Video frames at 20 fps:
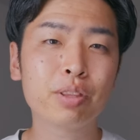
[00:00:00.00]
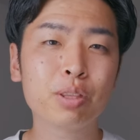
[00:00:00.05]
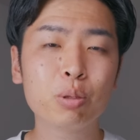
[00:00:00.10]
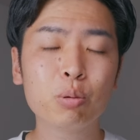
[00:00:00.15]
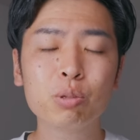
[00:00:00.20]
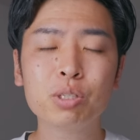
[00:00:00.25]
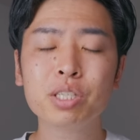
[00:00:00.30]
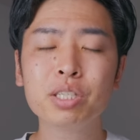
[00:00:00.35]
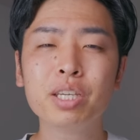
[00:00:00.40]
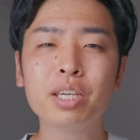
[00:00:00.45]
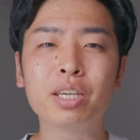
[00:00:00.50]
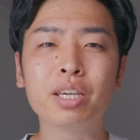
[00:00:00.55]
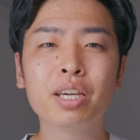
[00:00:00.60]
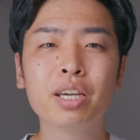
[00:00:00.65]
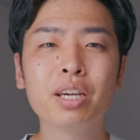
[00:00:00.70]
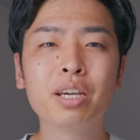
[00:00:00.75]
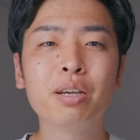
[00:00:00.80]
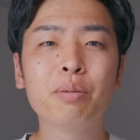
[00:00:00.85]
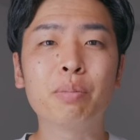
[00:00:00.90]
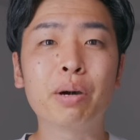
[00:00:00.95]
同時に
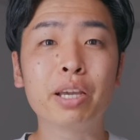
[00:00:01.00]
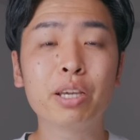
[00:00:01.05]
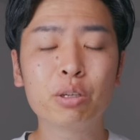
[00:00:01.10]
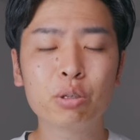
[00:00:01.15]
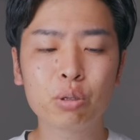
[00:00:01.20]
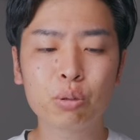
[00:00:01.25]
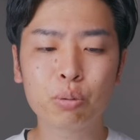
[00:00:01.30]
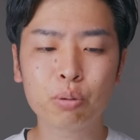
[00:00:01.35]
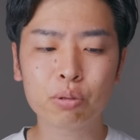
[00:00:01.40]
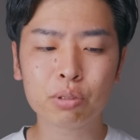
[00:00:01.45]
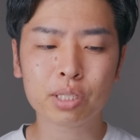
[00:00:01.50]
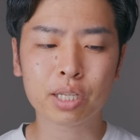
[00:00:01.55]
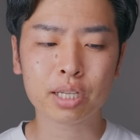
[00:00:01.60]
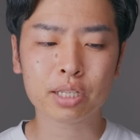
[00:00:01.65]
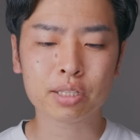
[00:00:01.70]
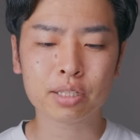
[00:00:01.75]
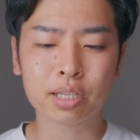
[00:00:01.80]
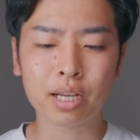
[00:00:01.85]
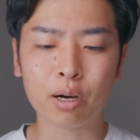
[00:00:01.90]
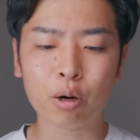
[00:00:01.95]

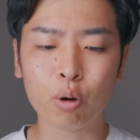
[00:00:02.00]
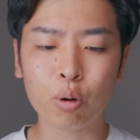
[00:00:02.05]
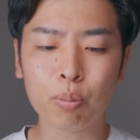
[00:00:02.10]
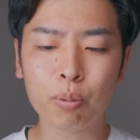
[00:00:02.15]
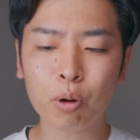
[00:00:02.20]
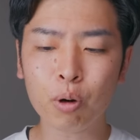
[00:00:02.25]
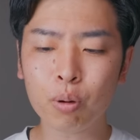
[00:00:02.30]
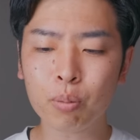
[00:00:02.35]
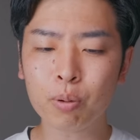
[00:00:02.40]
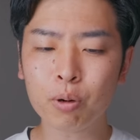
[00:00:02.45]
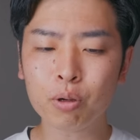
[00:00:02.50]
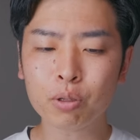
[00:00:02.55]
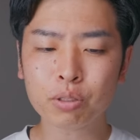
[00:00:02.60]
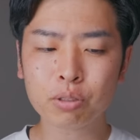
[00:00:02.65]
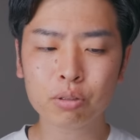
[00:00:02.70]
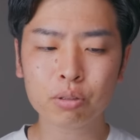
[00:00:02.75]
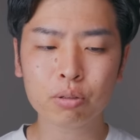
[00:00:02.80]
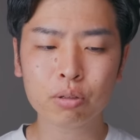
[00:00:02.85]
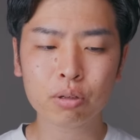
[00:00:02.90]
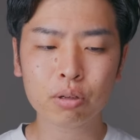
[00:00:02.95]
マイクロフォーサーズがほぼほぼ
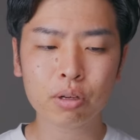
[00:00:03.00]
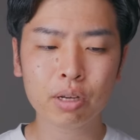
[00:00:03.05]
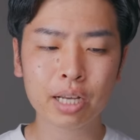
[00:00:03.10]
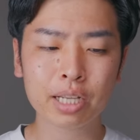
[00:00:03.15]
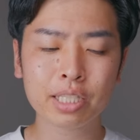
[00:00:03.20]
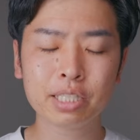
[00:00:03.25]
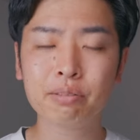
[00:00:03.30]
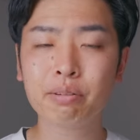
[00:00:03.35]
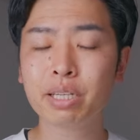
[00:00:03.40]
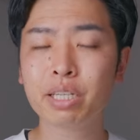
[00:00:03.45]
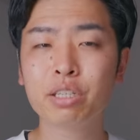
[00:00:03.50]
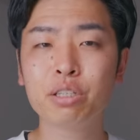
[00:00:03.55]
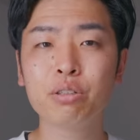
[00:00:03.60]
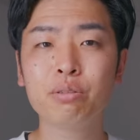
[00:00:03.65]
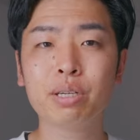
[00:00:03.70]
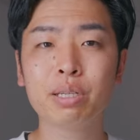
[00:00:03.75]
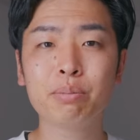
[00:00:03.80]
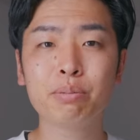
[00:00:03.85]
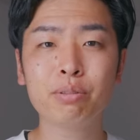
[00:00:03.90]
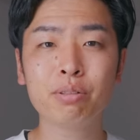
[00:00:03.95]
その8割
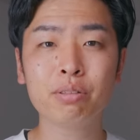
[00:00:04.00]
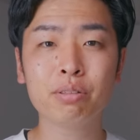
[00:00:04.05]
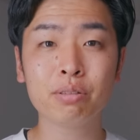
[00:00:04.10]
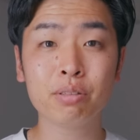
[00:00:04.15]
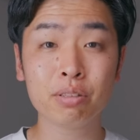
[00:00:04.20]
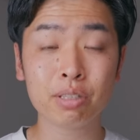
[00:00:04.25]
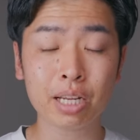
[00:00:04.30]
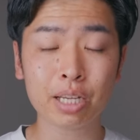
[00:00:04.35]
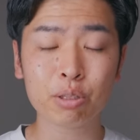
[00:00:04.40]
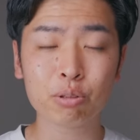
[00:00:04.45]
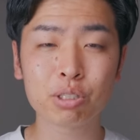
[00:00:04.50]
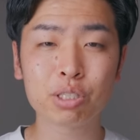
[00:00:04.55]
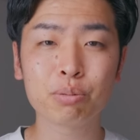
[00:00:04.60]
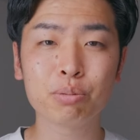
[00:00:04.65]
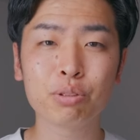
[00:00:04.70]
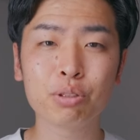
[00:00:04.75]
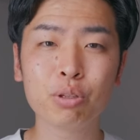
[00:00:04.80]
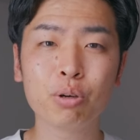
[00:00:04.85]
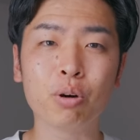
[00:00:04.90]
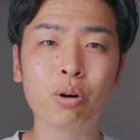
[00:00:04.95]
9割分ぐらいの自
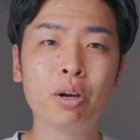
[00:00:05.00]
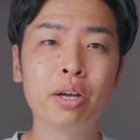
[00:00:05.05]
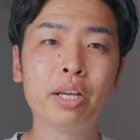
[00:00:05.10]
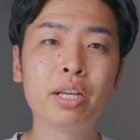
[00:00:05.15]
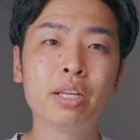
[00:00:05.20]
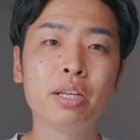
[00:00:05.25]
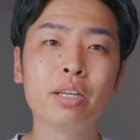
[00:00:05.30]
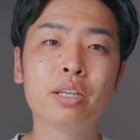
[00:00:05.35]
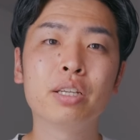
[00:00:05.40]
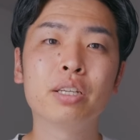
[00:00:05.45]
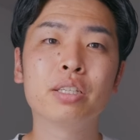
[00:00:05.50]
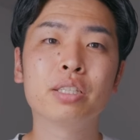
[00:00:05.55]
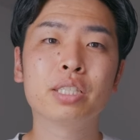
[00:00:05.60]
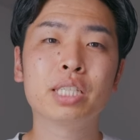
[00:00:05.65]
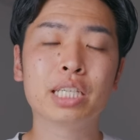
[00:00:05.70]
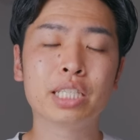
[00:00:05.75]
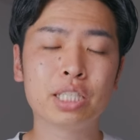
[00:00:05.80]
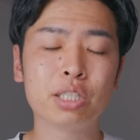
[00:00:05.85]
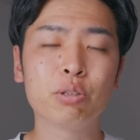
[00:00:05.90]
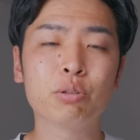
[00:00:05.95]
分の
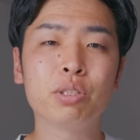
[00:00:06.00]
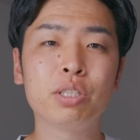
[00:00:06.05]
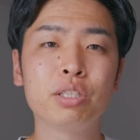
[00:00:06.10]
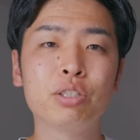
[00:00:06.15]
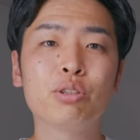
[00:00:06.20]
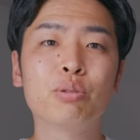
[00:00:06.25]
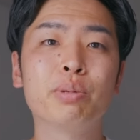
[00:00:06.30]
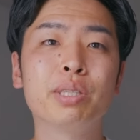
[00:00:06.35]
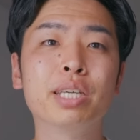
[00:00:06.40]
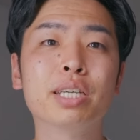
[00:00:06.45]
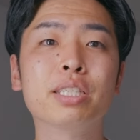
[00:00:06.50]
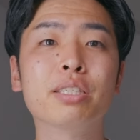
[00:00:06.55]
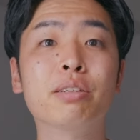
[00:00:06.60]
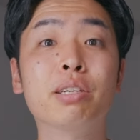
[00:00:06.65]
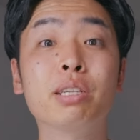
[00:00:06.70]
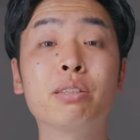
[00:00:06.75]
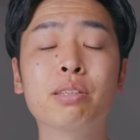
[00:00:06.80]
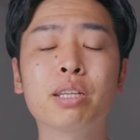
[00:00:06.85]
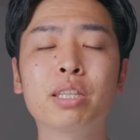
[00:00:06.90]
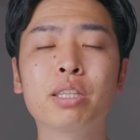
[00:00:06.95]
写真のニーズを満たして
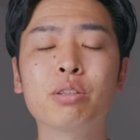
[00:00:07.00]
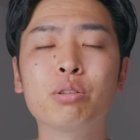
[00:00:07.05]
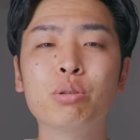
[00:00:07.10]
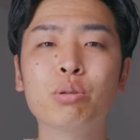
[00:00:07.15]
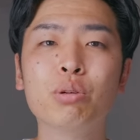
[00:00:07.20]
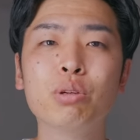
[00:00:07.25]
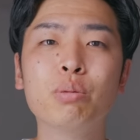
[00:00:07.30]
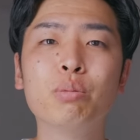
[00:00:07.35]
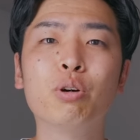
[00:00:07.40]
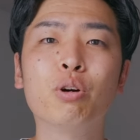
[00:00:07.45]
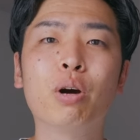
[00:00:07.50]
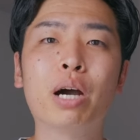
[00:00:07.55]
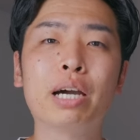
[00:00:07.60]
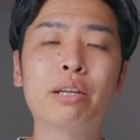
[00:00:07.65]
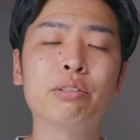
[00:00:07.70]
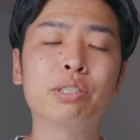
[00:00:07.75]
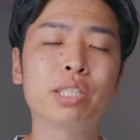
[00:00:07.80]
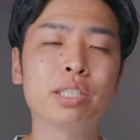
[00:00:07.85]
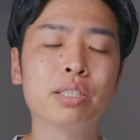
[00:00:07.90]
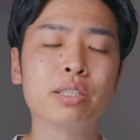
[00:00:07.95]
くれるなっていうところも
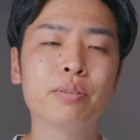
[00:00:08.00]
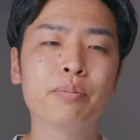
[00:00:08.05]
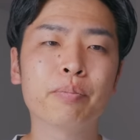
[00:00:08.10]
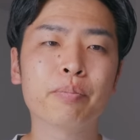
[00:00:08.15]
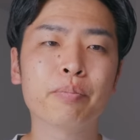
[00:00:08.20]
あるし、